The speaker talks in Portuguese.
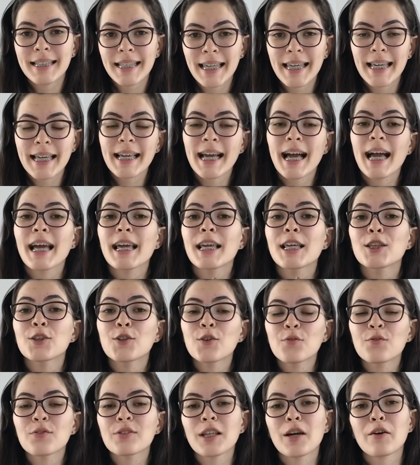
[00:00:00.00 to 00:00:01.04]
dica e
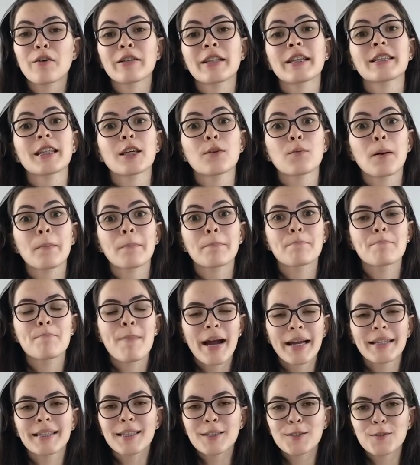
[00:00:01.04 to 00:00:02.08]
no final ainda tem uma
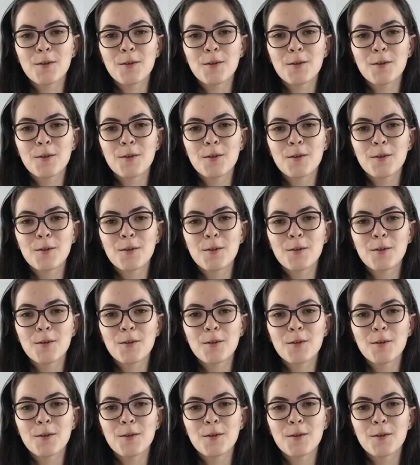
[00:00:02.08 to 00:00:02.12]
baita